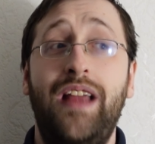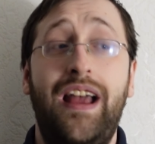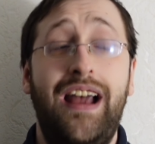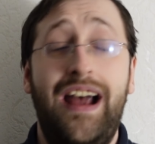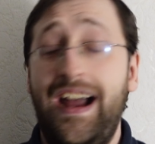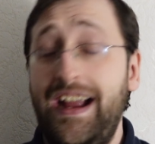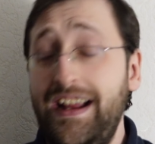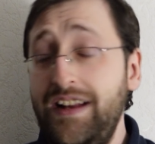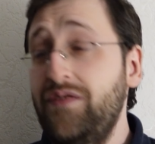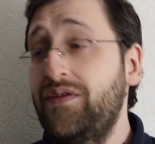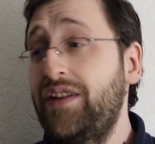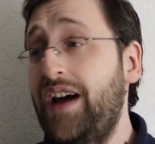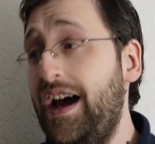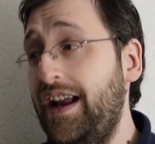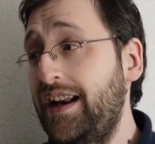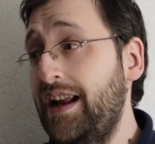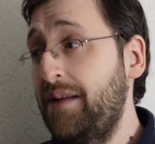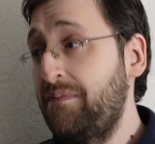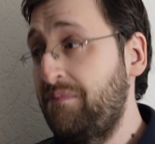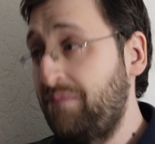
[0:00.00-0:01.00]
ein oder
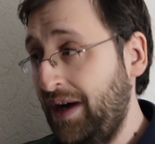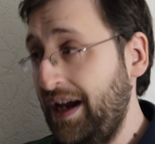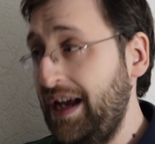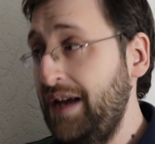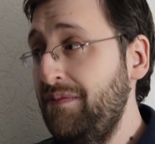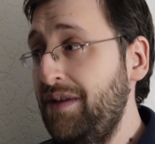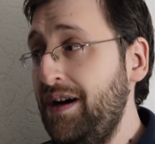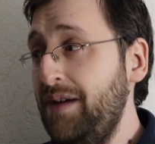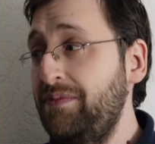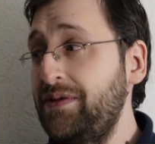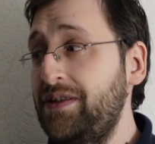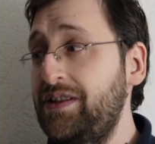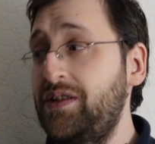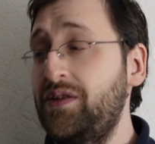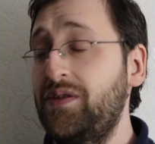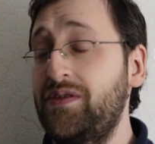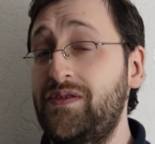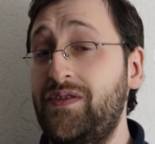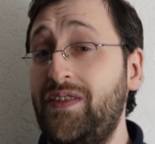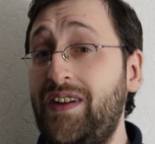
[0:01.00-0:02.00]
anderen Bremer
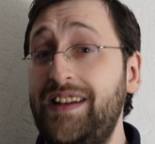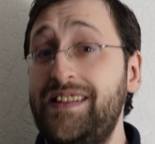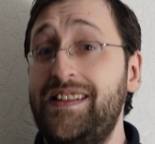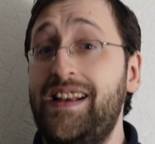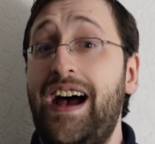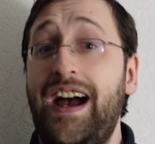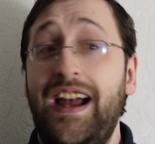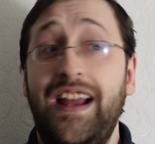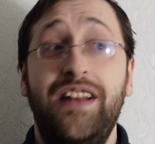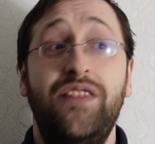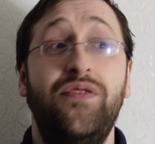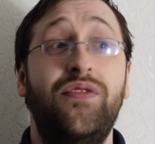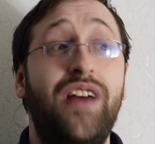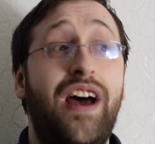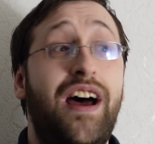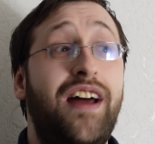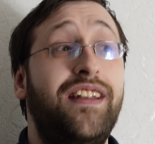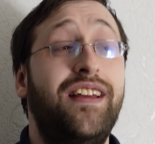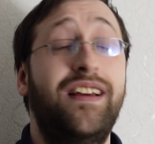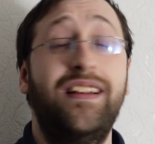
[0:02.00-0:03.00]
beziehungsweise ein oder
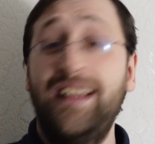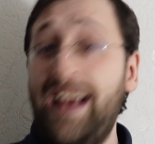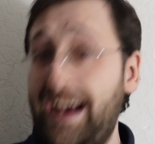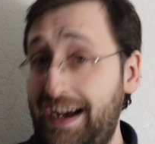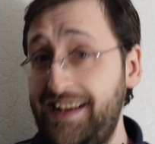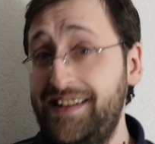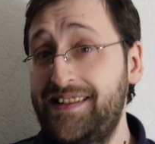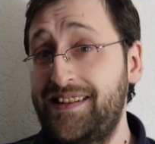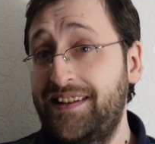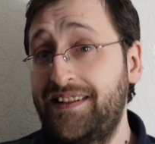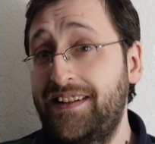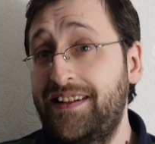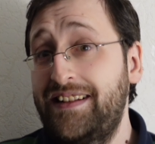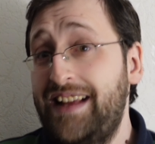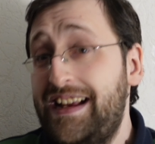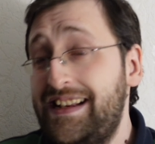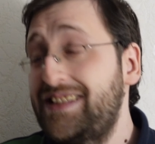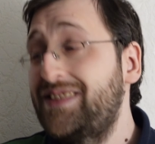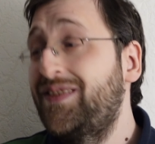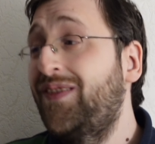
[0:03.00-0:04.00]
anderen Eisernen.
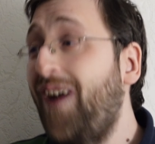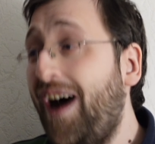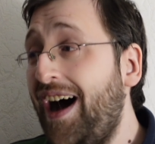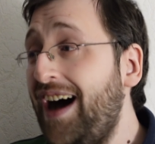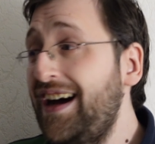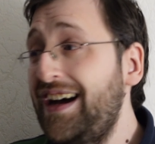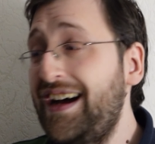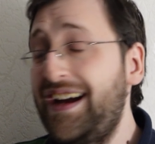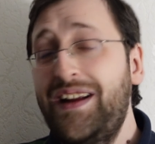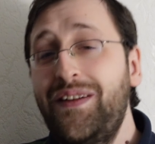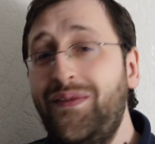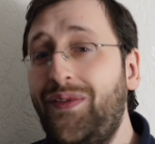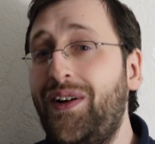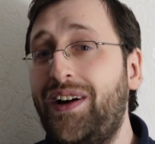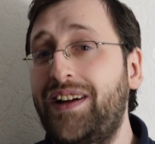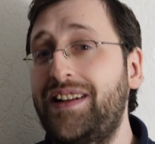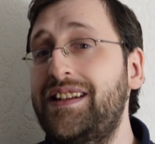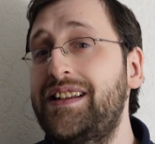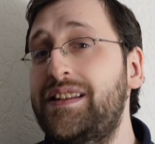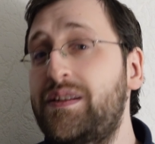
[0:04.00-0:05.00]
Das war einfach
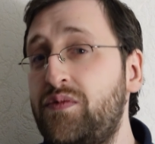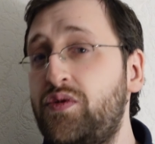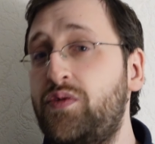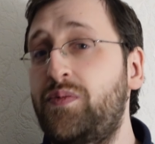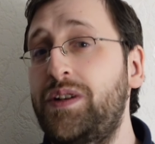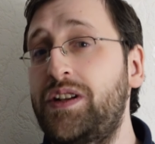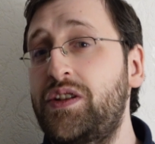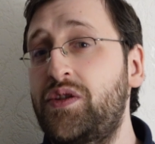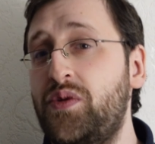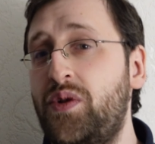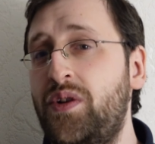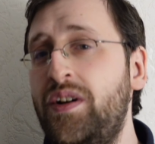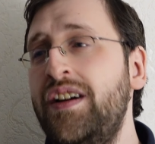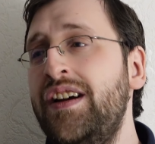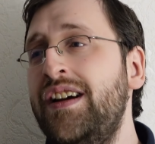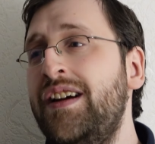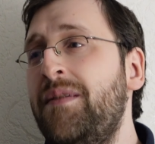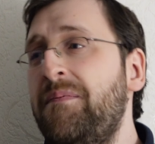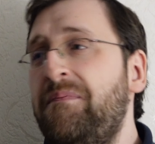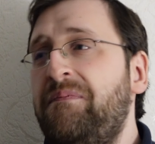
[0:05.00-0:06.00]
in diesem Spiel so
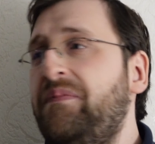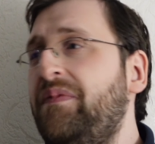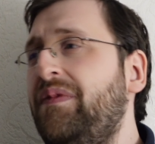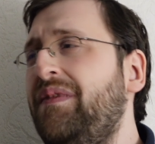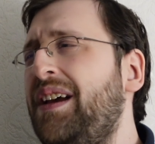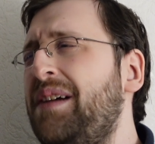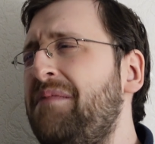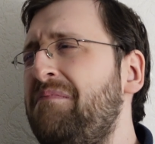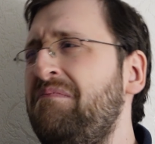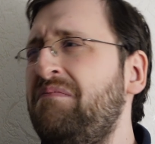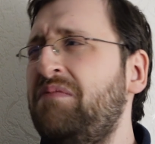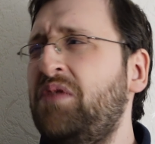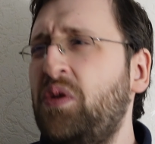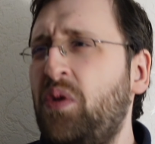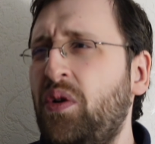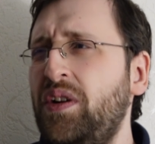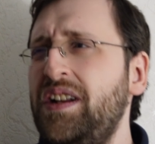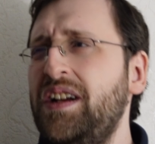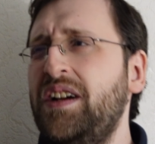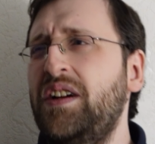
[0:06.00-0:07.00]
im
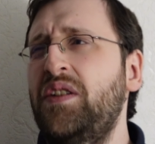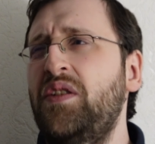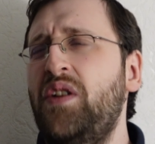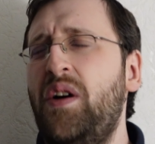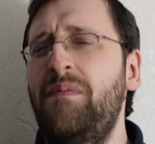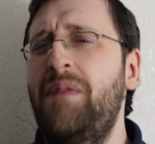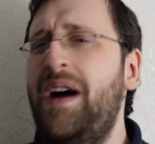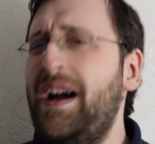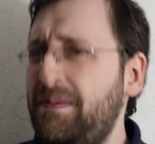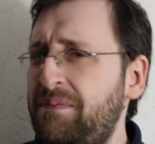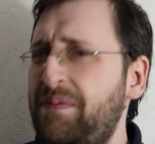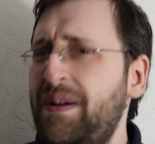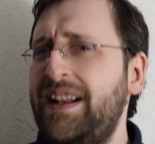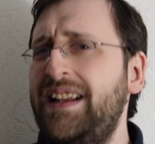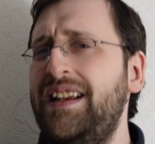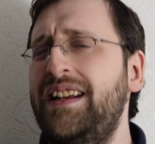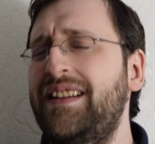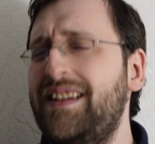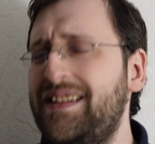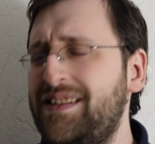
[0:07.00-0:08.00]
Grunde genommen hat
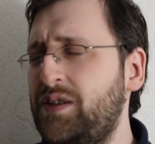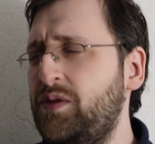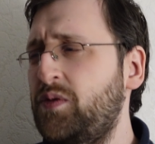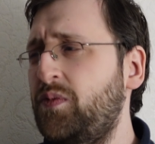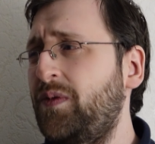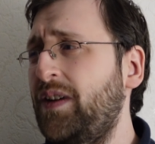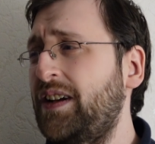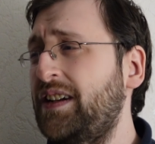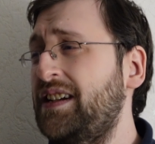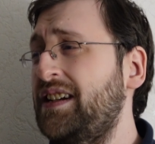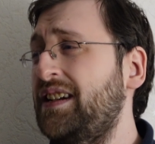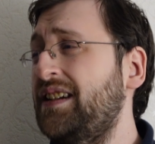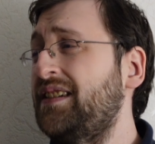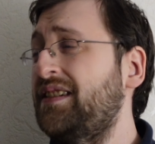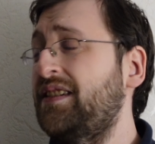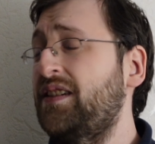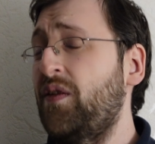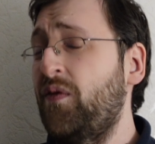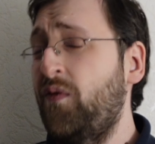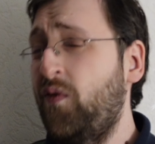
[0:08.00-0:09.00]
Berlin das
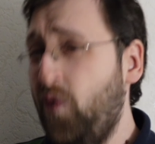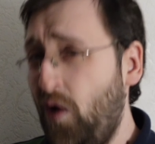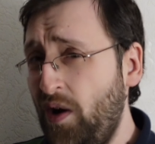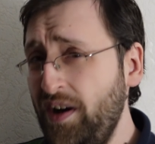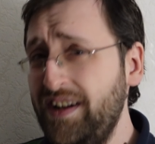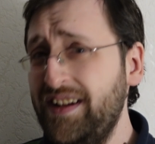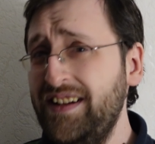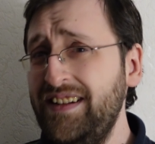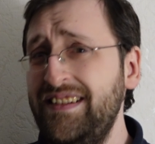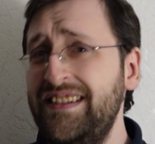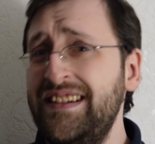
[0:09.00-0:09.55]
verdient gewonnen.